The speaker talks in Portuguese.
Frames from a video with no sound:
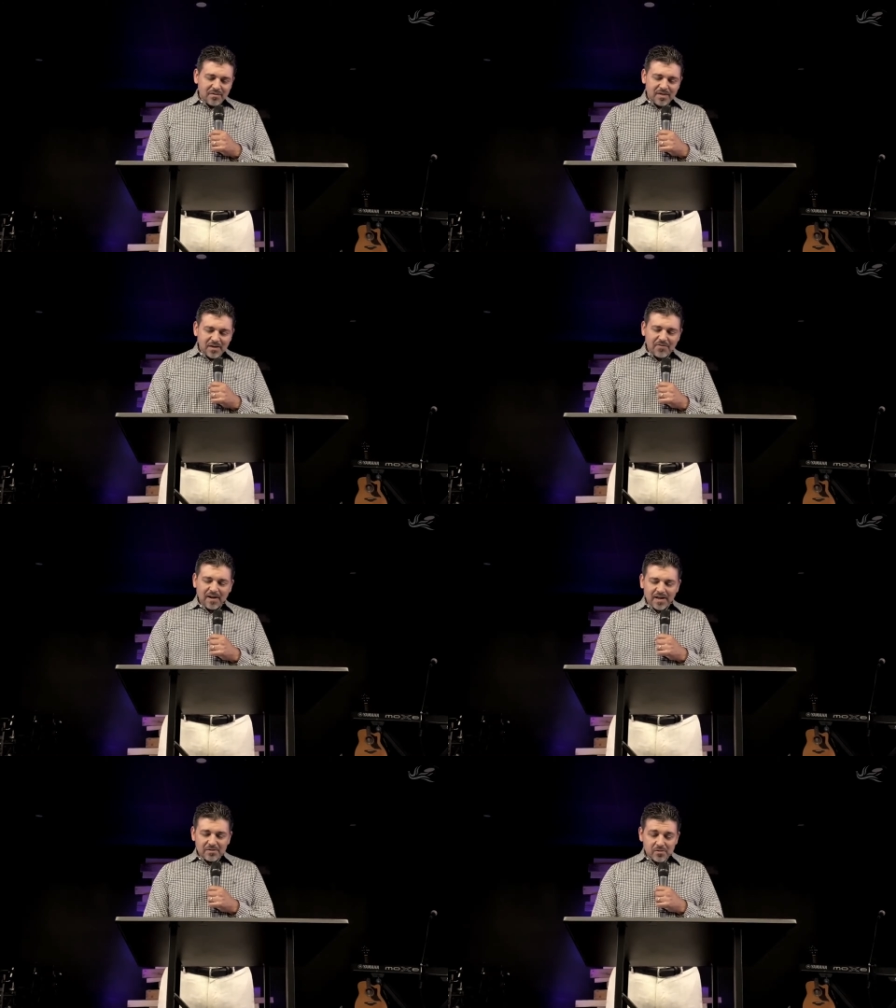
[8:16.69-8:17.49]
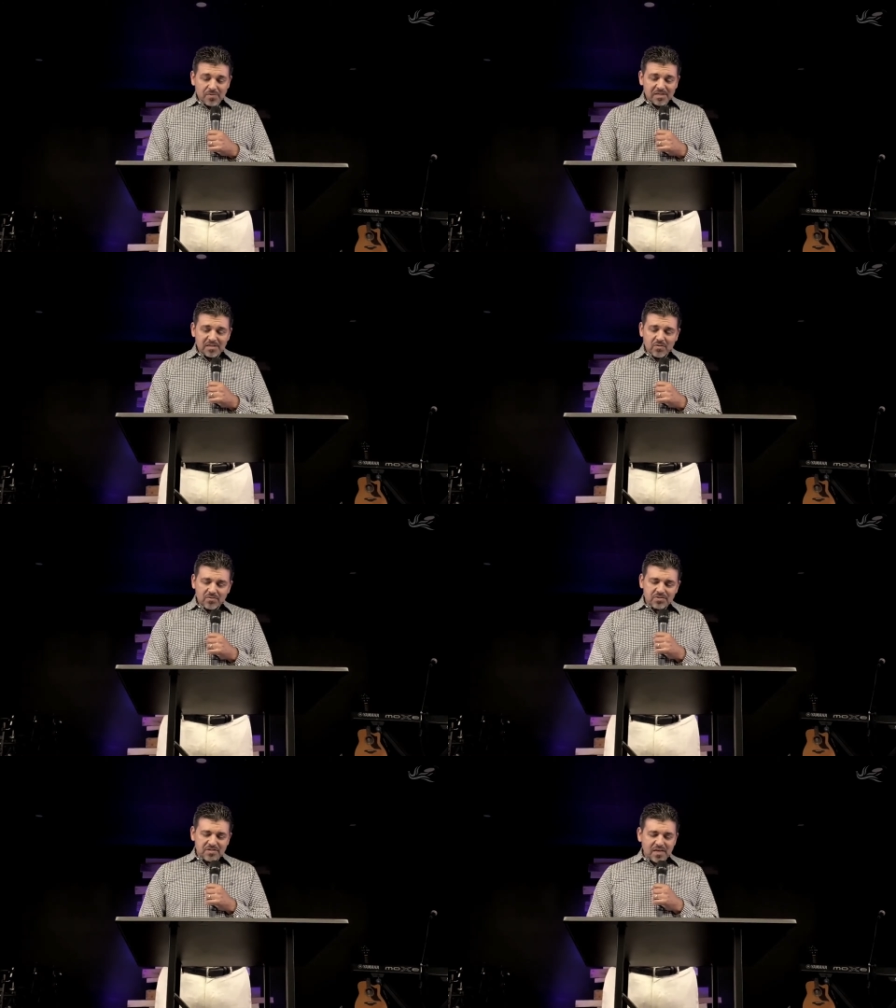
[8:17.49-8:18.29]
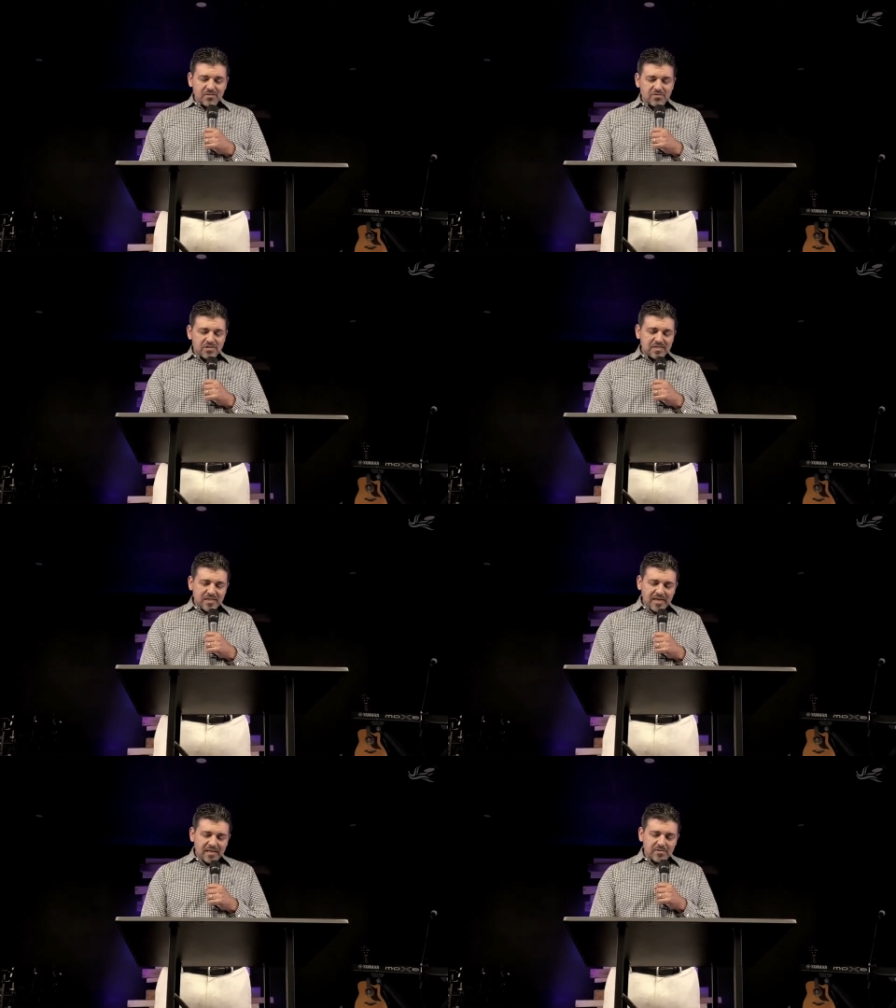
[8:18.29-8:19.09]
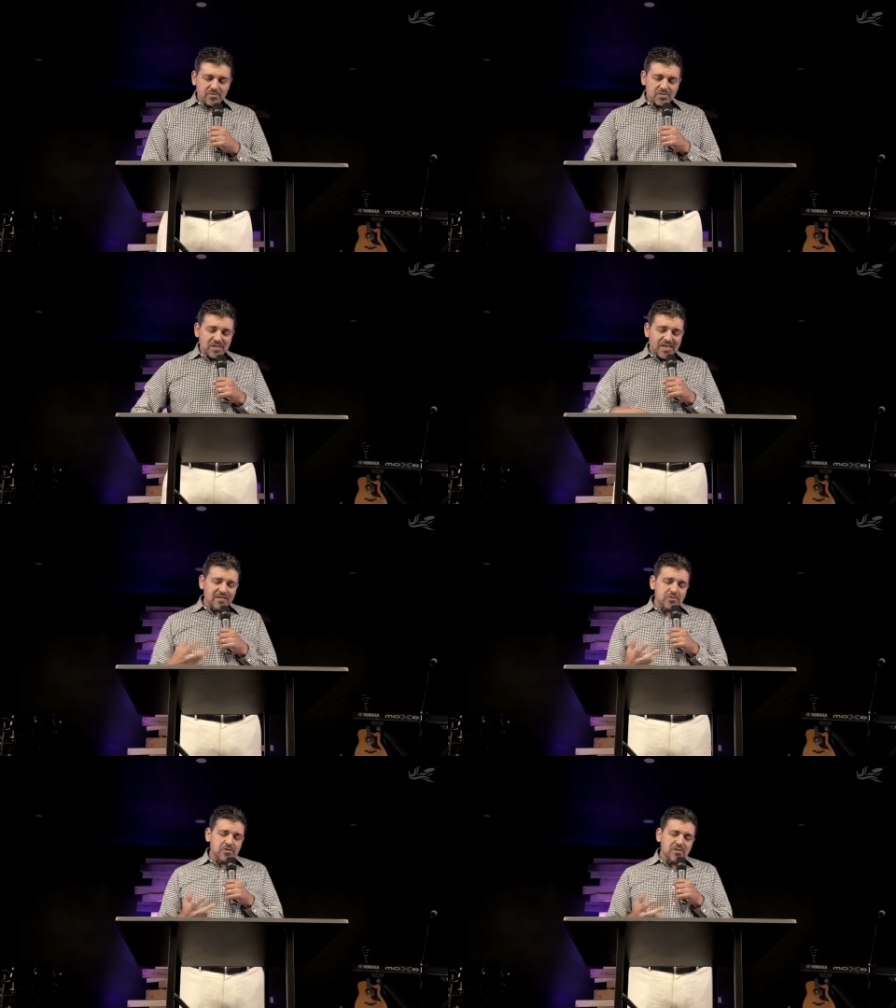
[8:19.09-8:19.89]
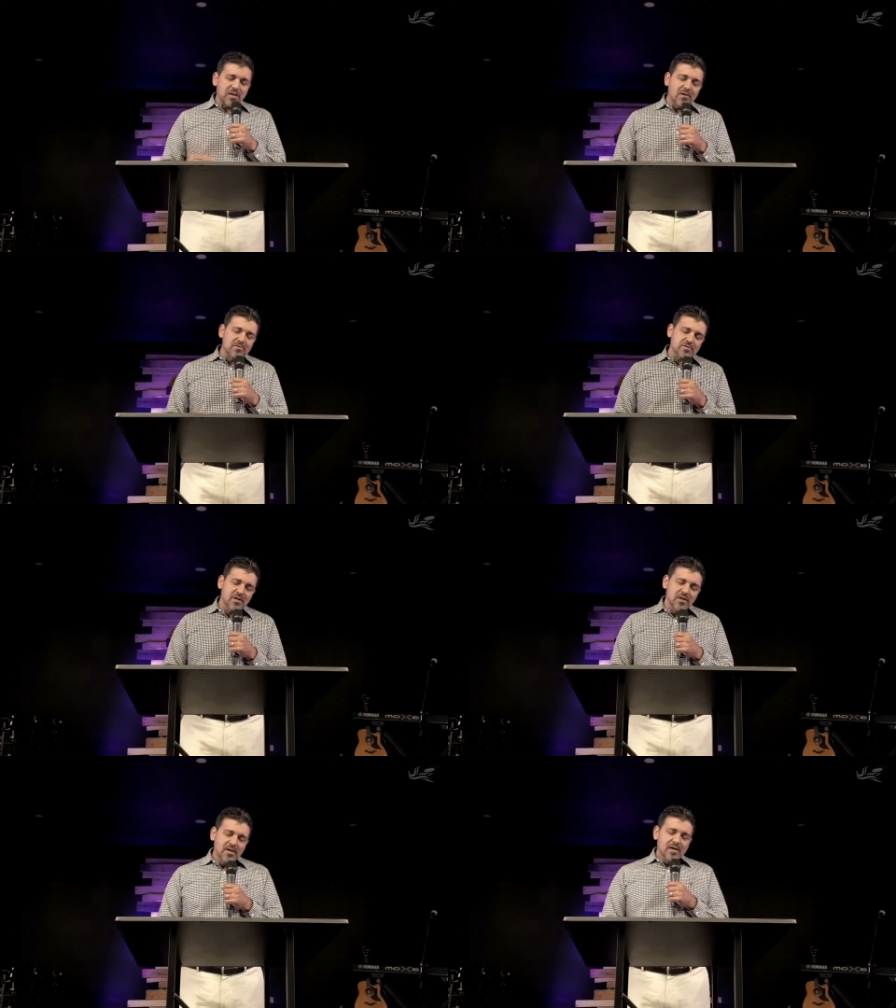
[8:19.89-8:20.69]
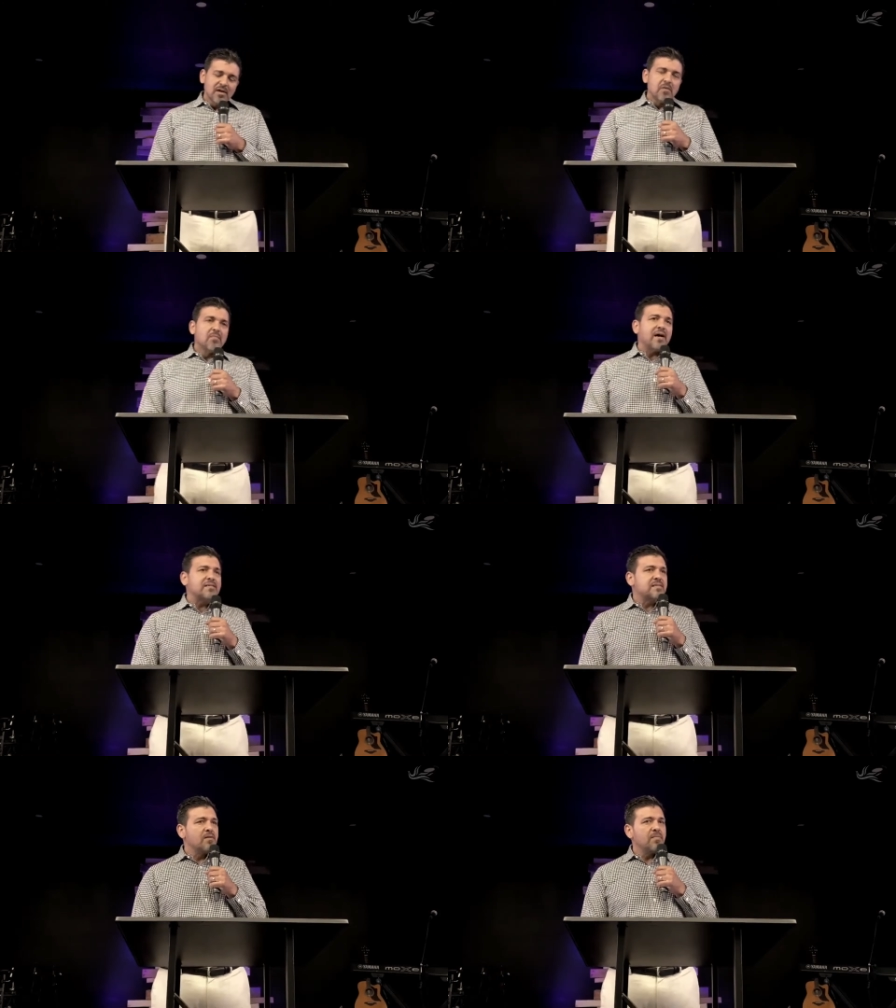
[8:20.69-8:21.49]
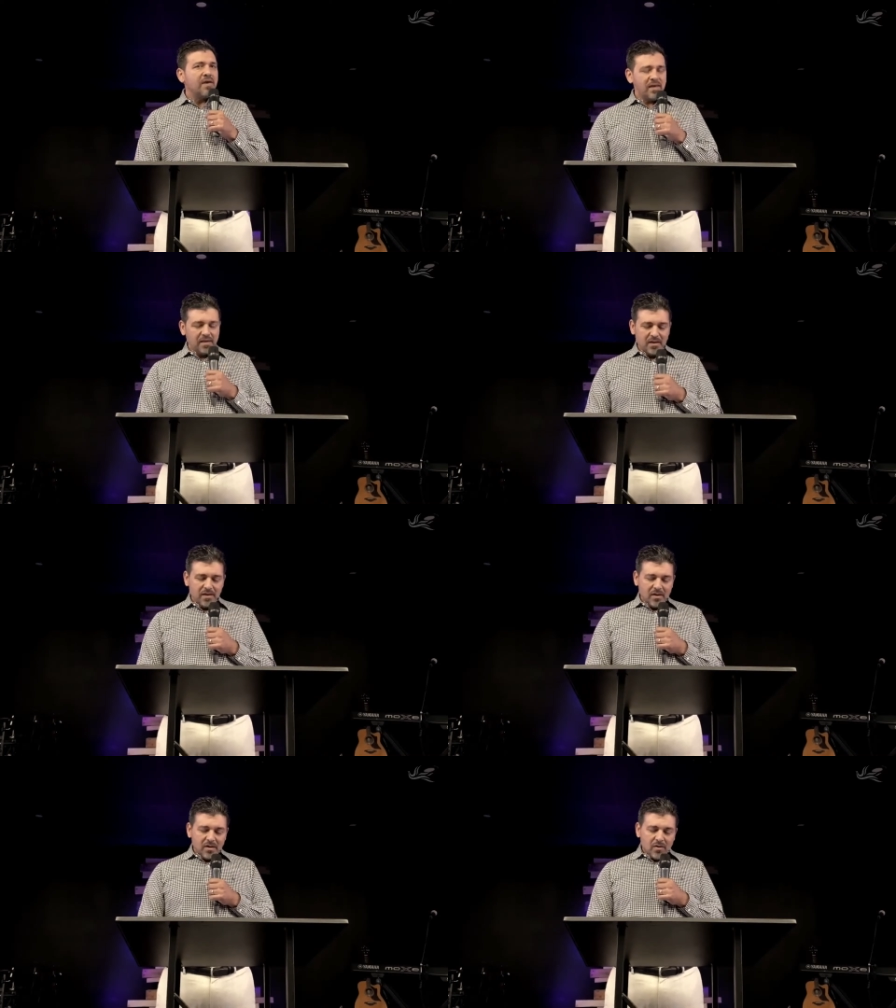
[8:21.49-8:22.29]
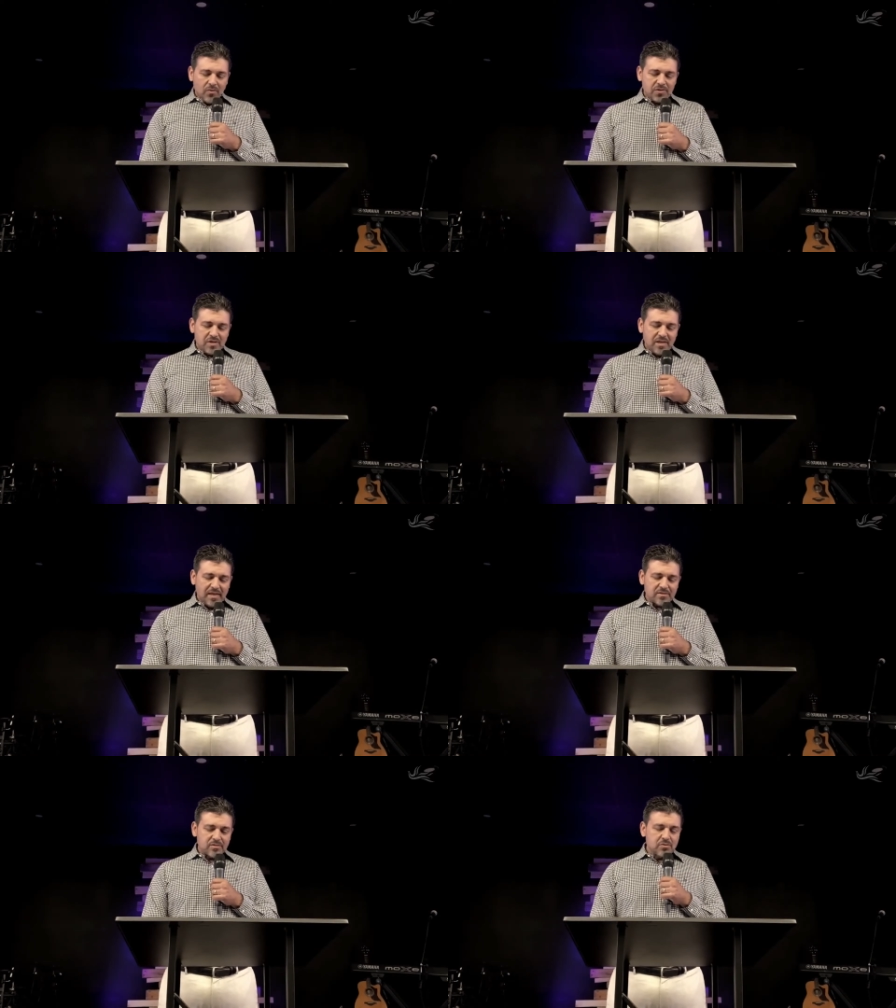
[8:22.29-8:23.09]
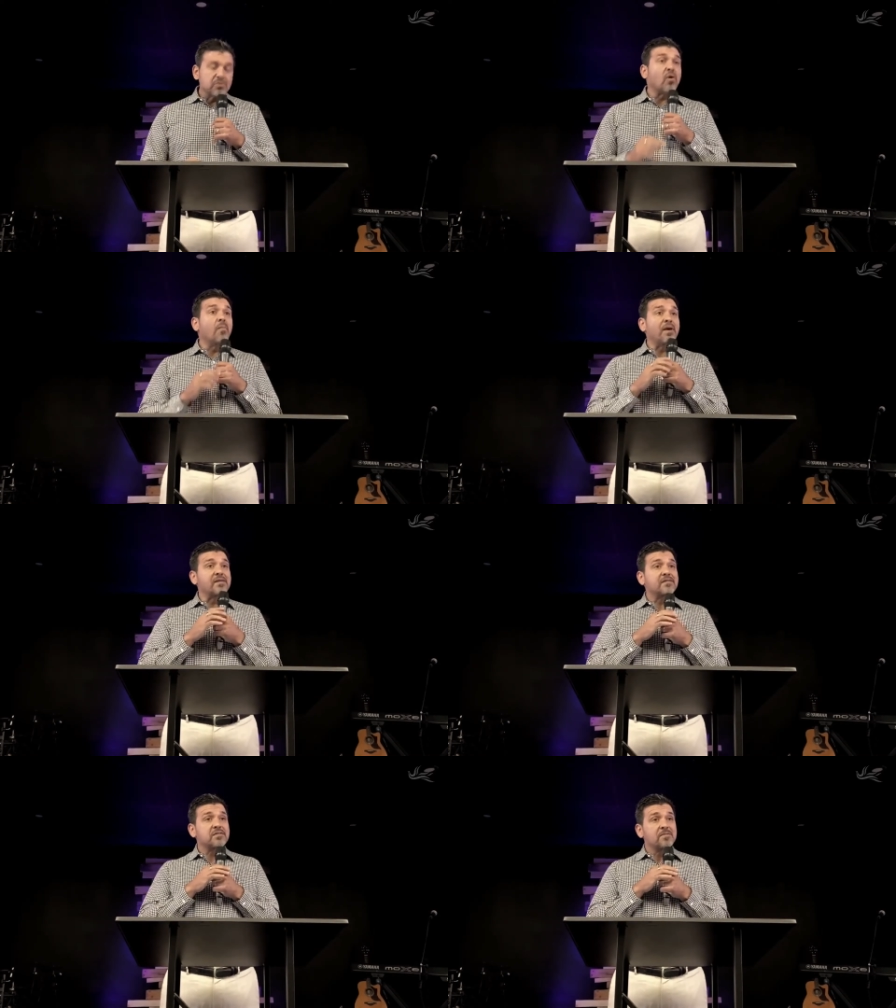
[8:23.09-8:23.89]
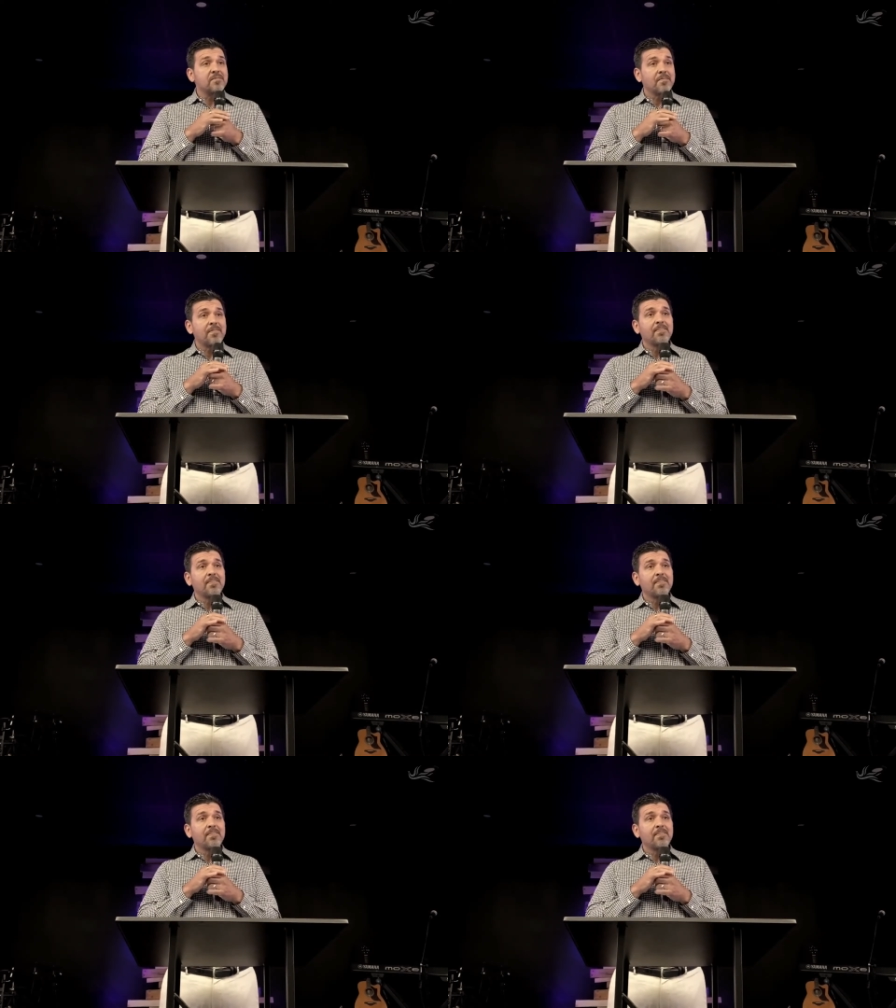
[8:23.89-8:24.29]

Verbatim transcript: Eu queria falar sobre esse conceito de silêncio, o silêncio de Deus, mas também o silêncio dos homens.